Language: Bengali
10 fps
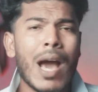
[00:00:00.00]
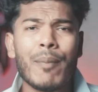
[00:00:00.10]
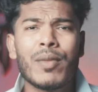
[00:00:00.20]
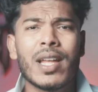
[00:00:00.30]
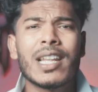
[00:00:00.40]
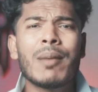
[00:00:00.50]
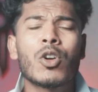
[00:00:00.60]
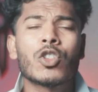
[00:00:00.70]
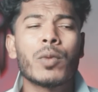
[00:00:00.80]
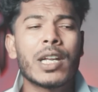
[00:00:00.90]
আপনার না
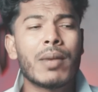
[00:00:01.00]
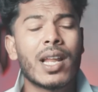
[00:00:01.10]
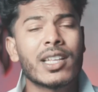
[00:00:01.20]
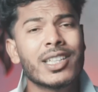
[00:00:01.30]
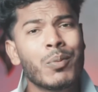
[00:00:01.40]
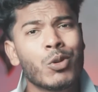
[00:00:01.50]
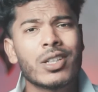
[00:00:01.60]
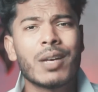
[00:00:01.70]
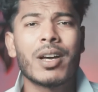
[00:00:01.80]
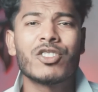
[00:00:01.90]
বর্তমানে বাংলাদেশের
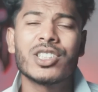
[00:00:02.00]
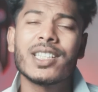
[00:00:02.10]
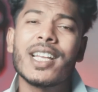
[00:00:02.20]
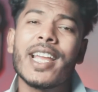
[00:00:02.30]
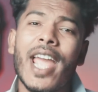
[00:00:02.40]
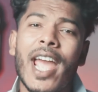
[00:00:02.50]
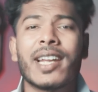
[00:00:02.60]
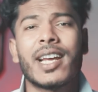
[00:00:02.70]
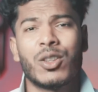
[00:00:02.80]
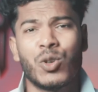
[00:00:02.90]
প্রতিটা মানুষেরই এই
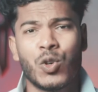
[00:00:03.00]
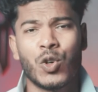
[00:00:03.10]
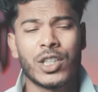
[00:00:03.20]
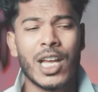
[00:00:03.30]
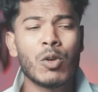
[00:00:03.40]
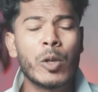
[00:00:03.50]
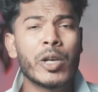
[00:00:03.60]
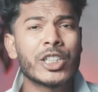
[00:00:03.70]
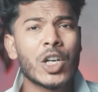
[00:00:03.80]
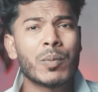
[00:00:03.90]
একটাই দুঃখ তাই বলবো
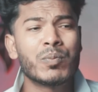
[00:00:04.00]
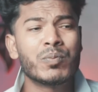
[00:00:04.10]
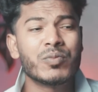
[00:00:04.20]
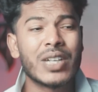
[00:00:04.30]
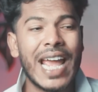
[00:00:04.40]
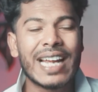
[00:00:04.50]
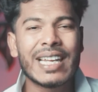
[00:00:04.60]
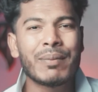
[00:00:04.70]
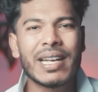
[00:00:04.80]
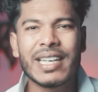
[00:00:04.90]
এইসব
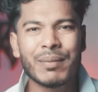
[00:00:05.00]
অ্যাক্টিং ফ্যাক্টিং